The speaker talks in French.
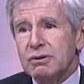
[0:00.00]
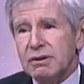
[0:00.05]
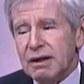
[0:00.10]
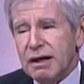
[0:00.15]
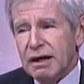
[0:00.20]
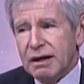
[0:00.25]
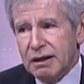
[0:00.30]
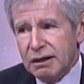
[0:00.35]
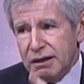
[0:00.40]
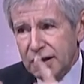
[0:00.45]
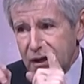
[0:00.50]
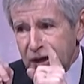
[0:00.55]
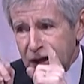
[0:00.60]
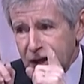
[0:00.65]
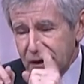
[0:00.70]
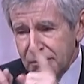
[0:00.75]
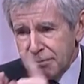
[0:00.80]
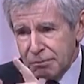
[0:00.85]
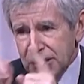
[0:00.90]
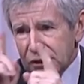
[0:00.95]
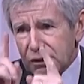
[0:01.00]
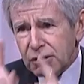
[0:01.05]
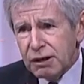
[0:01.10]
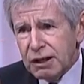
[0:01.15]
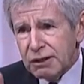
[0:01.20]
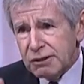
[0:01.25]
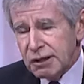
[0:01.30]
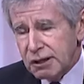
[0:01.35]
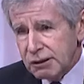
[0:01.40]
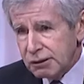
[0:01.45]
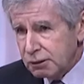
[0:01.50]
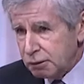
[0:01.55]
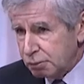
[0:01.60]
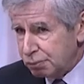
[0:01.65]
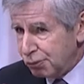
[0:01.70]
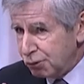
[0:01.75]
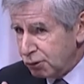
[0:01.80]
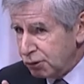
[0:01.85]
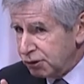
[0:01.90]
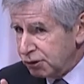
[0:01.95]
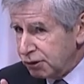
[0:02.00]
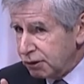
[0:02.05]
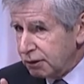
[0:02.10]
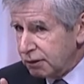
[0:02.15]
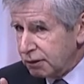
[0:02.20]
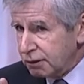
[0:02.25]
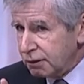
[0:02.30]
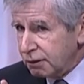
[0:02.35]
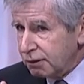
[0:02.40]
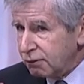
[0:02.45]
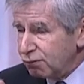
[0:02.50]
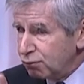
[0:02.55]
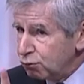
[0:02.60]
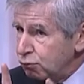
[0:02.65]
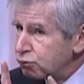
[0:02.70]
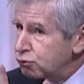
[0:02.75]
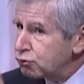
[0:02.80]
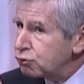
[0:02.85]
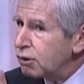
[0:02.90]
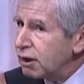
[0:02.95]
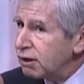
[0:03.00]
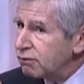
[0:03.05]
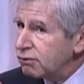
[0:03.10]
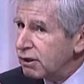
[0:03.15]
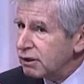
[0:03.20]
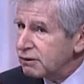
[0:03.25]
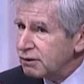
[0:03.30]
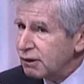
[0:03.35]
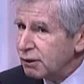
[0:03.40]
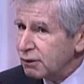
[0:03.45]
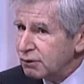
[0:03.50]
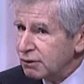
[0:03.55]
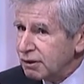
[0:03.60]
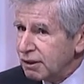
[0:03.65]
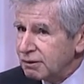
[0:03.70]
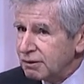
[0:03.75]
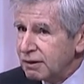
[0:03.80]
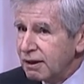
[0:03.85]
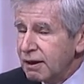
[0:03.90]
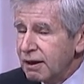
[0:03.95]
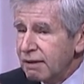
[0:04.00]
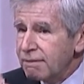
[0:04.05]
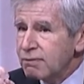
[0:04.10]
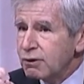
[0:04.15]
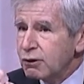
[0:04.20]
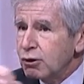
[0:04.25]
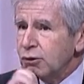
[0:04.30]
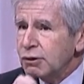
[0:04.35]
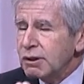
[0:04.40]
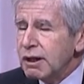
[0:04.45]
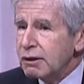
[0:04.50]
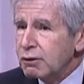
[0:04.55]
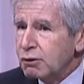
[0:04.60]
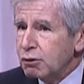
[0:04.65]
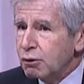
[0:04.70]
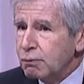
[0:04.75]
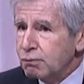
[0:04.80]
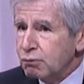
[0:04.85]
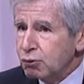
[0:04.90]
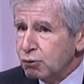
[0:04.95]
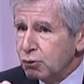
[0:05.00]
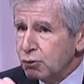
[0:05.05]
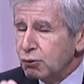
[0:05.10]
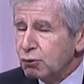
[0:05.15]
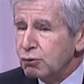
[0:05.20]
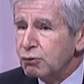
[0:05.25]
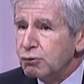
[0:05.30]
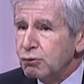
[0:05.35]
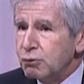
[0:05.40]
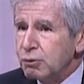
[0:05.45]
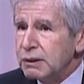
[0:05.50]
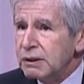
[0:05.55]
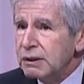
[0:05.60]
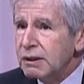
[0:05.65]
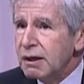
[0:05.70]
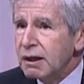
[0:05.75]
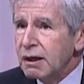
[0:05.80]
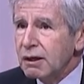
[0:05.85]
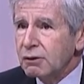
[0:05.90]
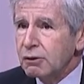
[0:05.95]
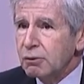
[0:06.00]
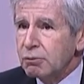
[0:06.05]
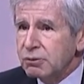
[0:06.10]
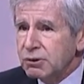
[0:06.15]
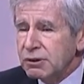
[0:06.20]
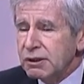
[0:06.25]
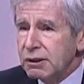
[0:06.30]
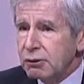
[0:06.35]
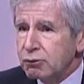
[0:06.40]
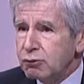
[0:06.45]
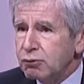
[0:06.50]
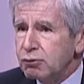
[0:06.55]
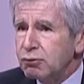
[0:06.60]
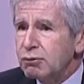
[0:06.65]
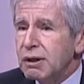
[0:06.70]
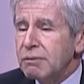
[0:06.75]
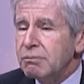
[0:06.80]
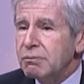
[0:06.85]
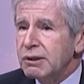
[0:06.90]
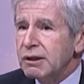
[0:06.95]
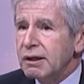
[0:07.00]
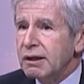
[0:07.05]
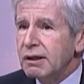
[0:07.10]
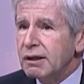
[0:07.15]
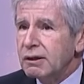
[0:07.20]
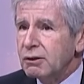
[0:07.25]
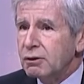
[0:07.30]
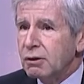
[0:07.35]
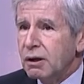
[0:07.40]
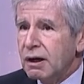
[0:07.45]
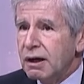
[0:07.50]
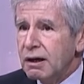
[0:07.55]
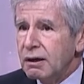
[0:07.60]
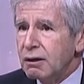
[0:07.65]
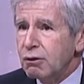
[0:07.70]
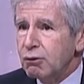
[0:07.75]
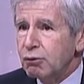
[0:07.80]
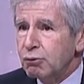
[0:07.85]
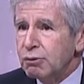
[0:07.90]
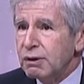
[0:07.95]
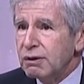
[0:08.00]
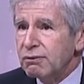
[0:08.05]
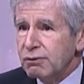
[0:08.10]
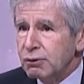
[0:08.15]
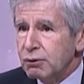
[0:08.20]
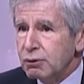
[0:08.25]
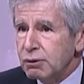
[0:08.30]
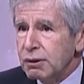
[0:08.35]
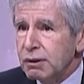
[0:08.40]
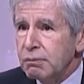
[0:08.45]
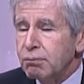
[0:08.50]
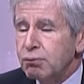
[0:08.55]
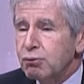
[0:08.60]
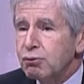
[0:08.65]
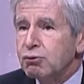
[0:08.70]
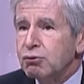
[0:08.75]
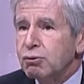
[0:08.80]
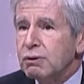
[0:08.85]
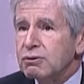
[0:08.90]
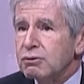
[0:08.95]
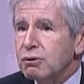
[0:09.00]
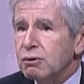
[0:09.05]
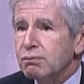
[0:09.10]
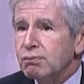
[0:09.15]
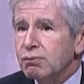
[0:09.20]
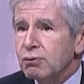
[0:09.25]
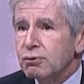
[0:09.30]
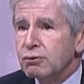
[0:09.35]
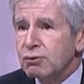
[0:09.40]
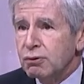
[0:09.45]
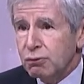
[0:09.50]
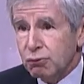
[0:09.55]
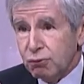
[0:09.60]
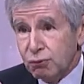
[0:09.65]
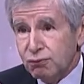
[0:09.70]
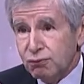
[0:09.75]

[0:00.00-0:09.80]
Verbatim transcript: c'est la règle. Mais dans l'analyse politique, il faut toujours avoir ça en tête. Donald Trump se conduit comme si un tsunami électoral lui avait donné plus de 60% de